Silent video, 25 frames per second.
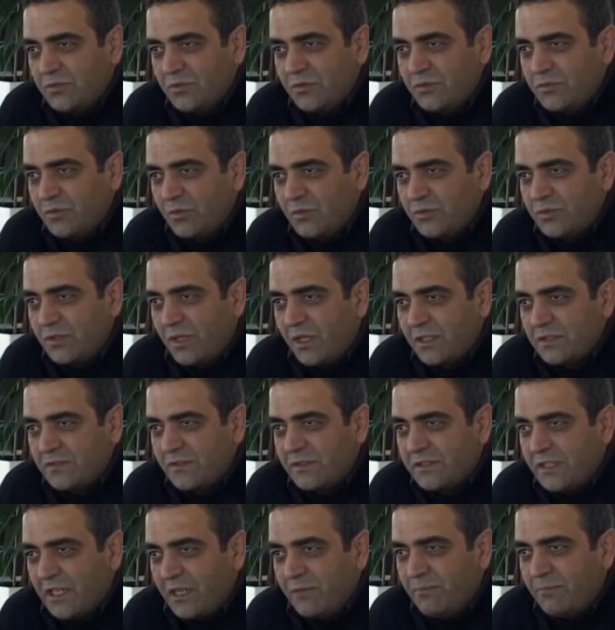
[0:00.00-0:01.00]
Çünkü sonuçta az
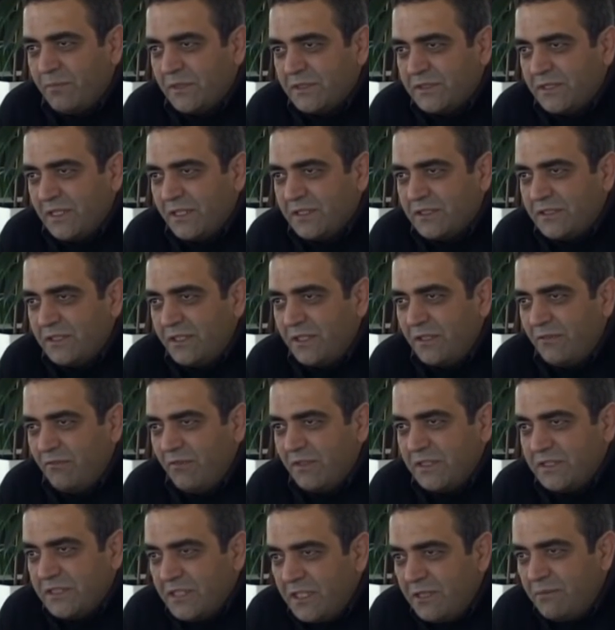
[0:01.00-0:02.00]
ve taraf meselesi
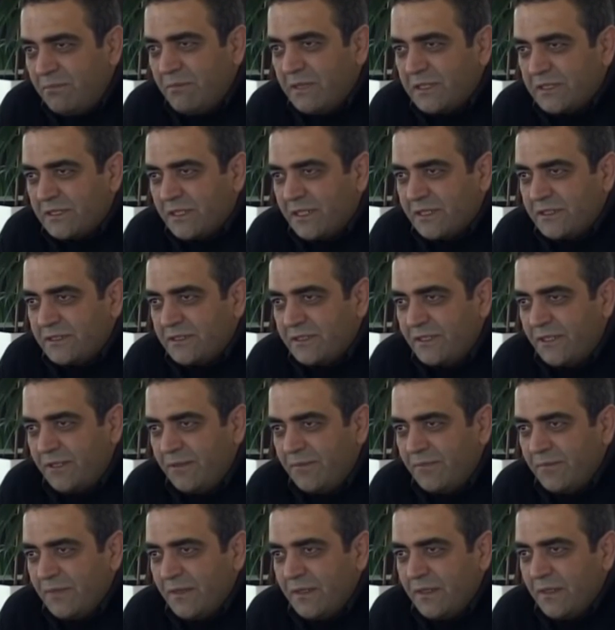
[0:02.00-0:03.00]
ve zihin meselesi
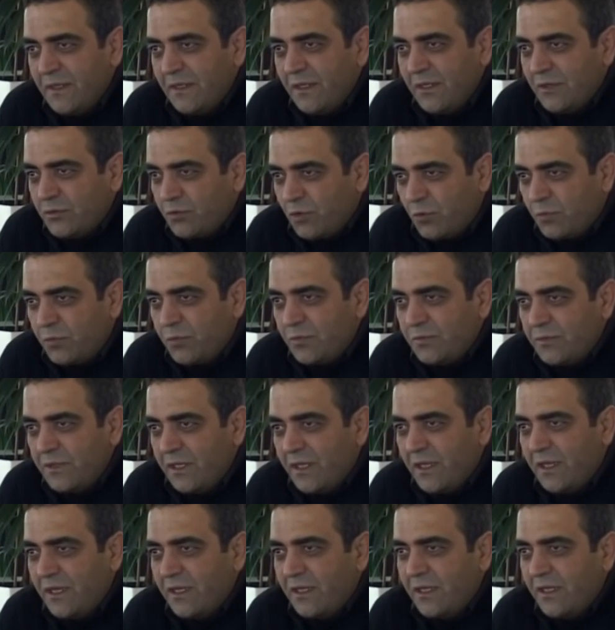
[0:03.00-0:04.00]

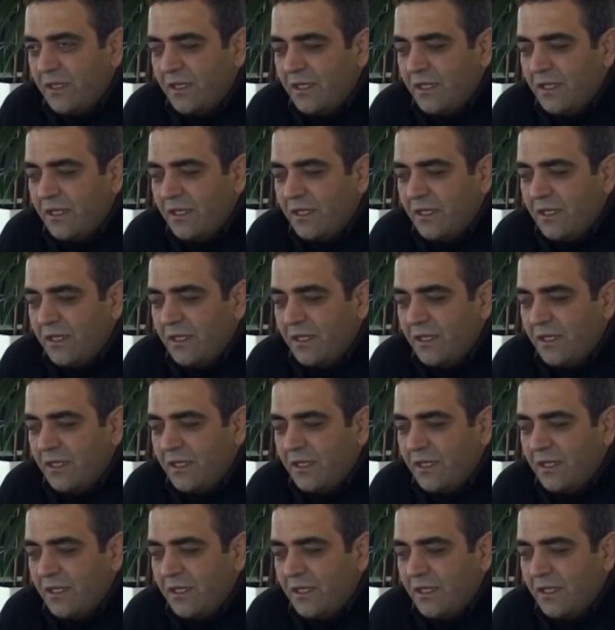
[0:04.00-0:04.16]
toplumda